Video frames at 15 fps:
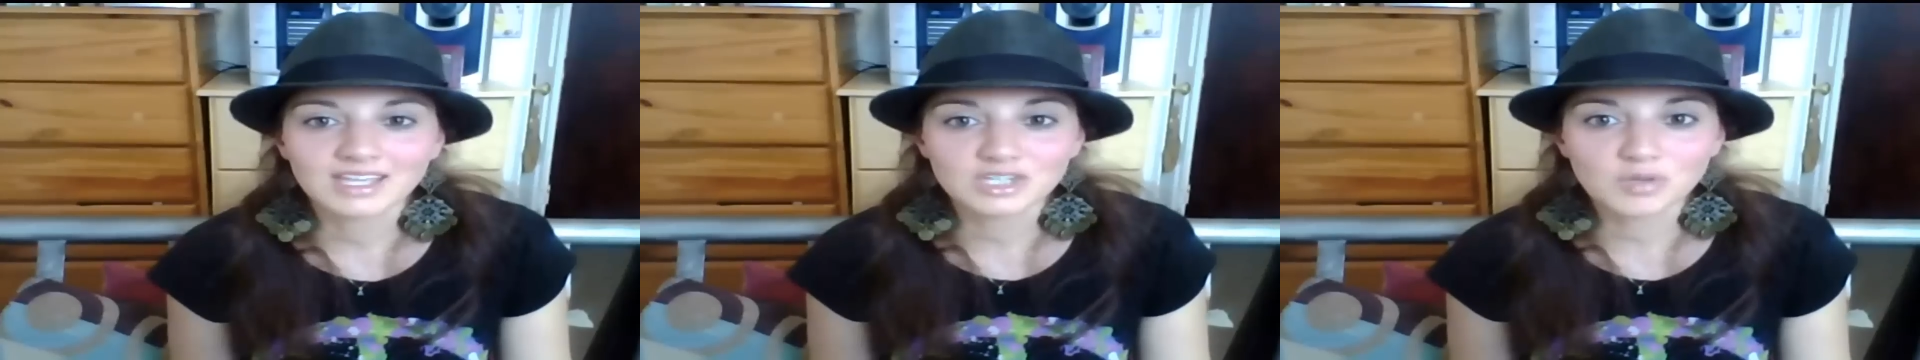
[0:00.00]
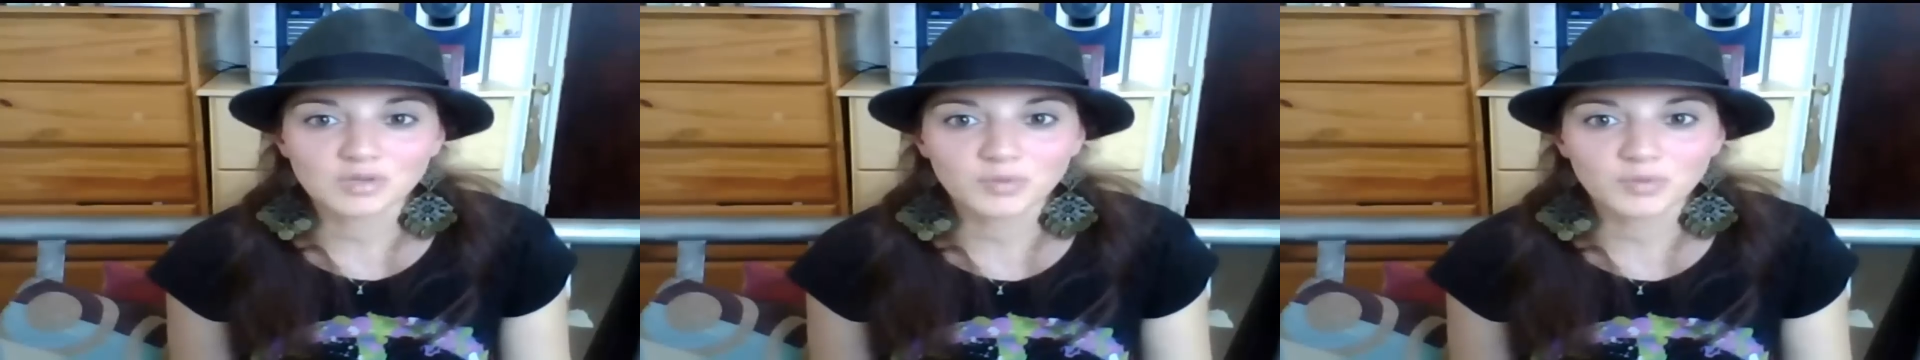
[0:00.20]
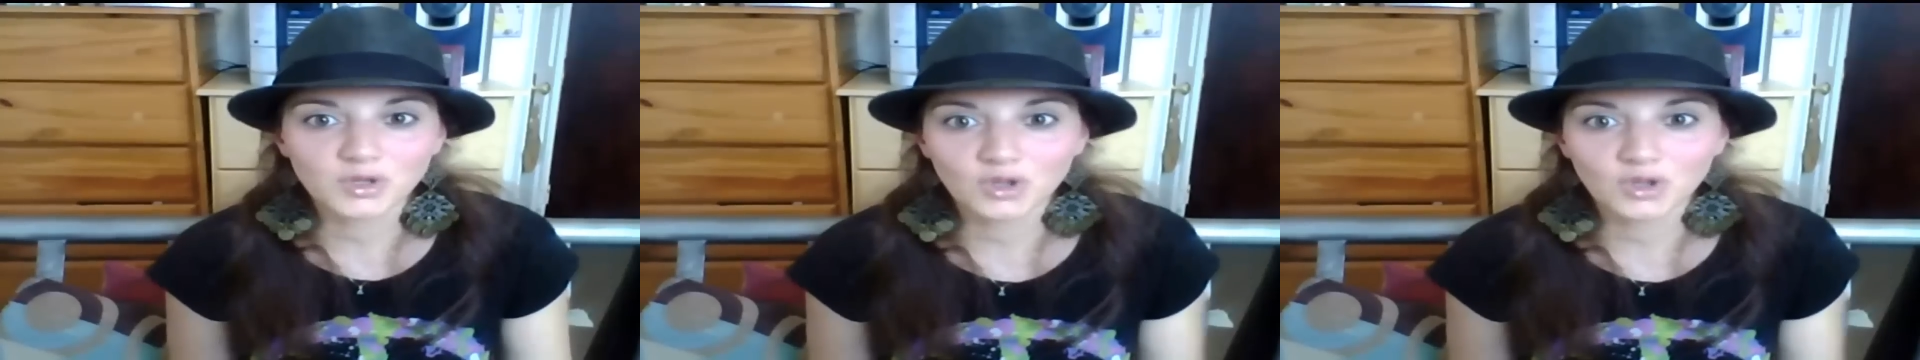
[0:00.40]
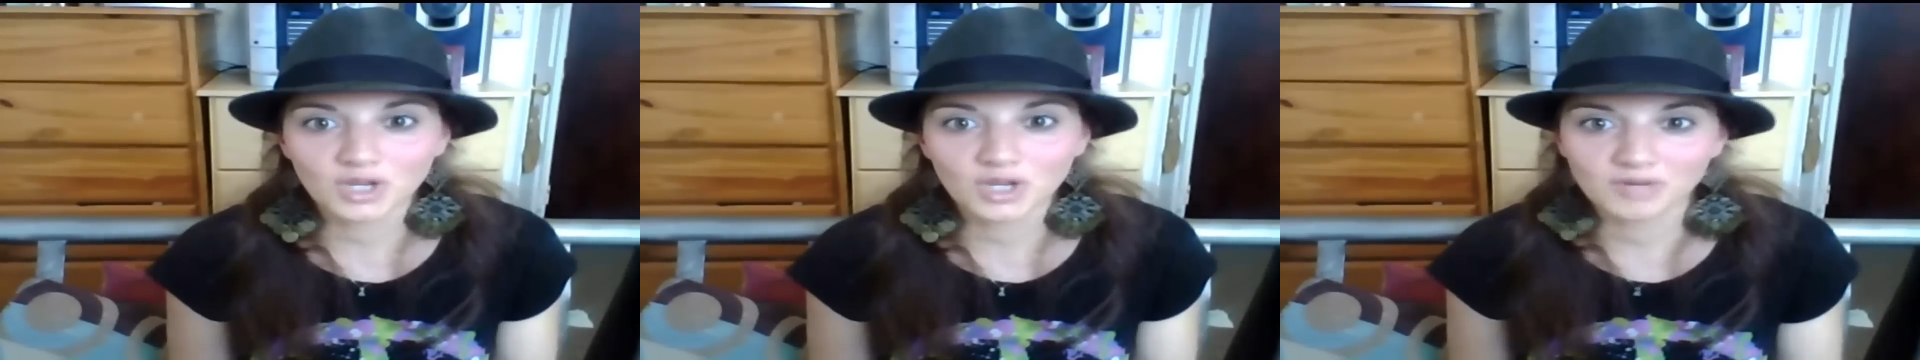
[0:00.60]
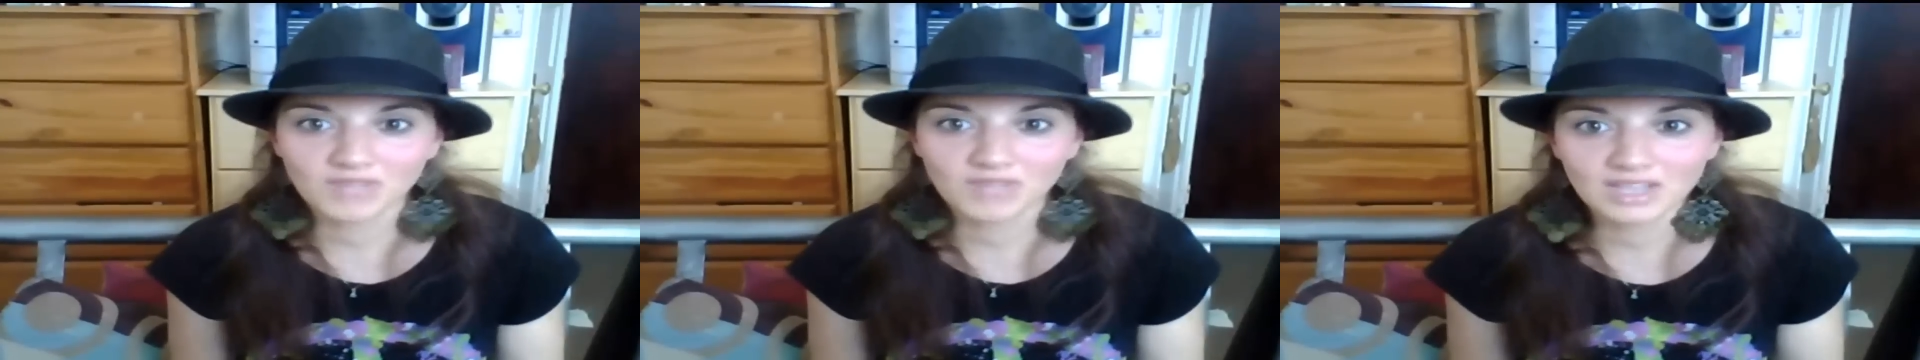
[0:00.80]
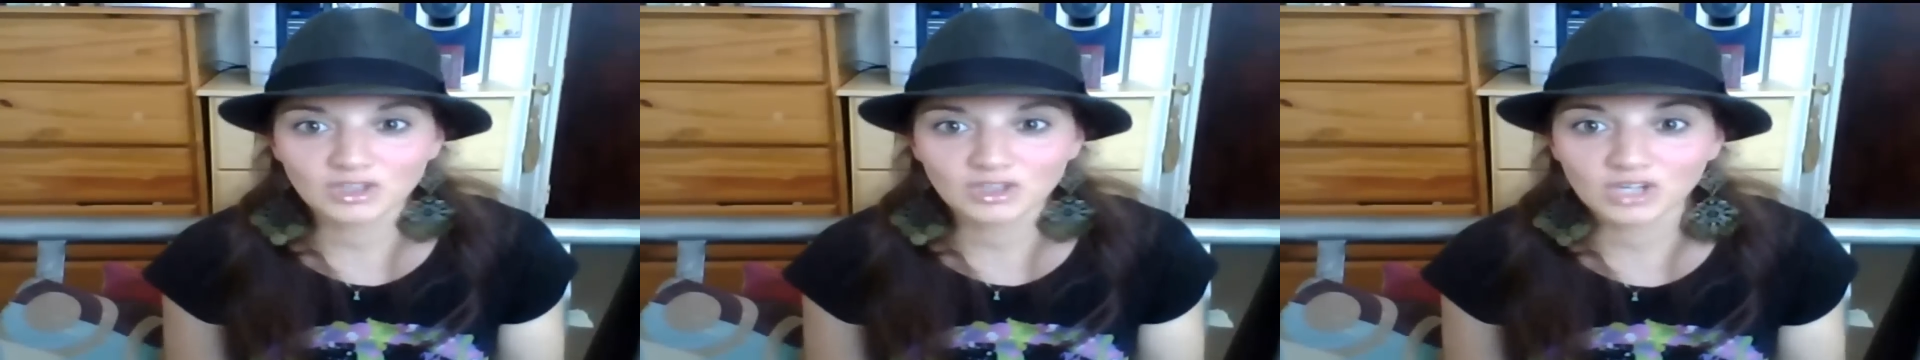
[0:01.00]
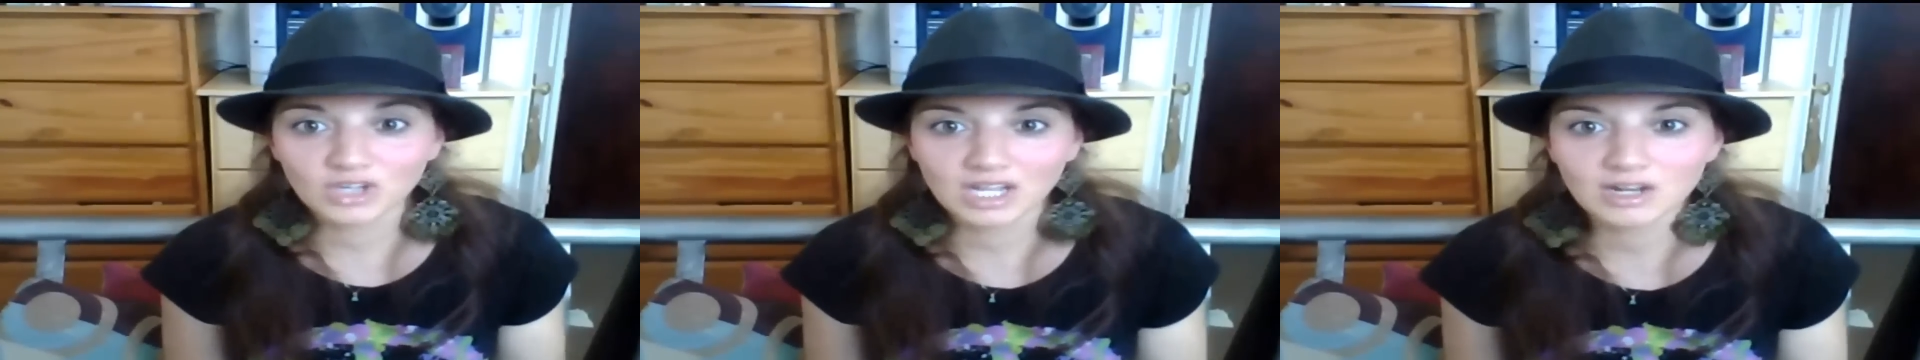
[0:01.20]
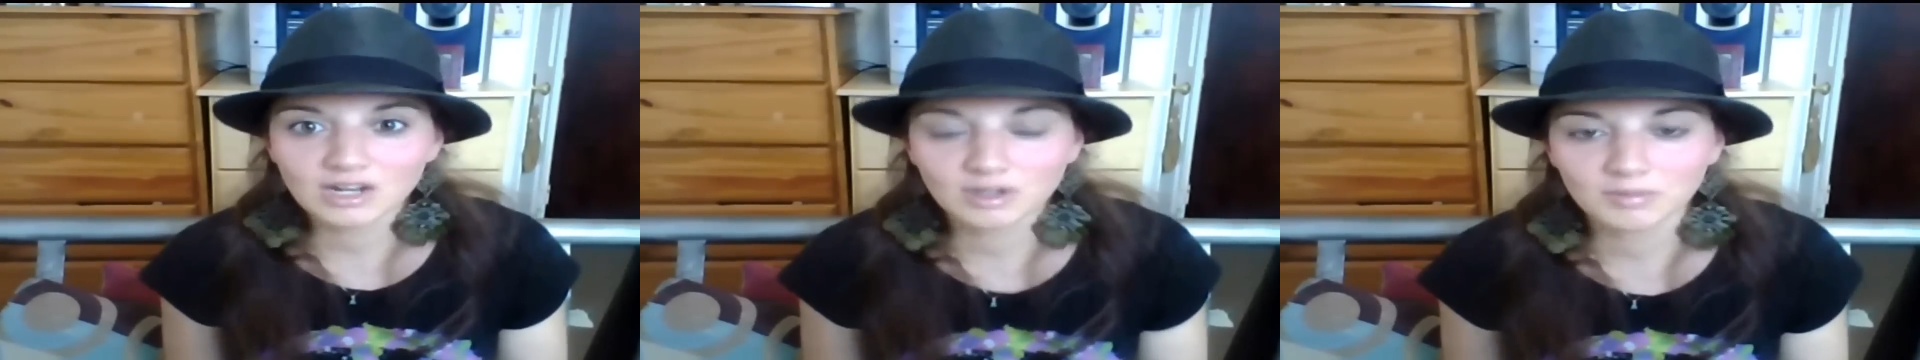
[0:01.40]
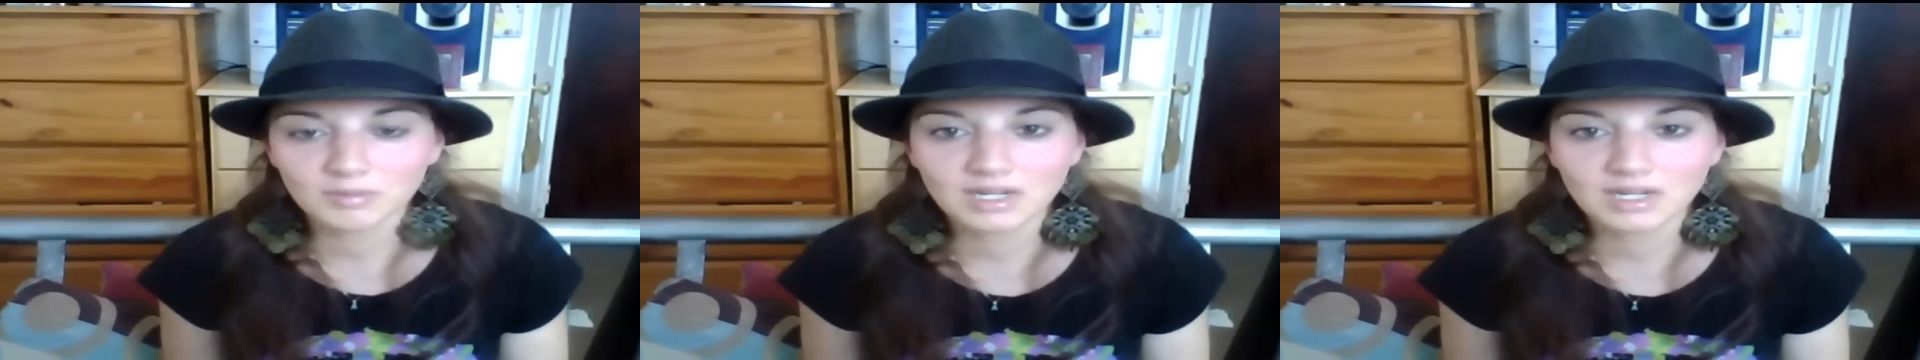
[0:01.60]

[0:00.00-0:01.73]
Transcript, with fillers: que yo puedo ir viendo qué es lo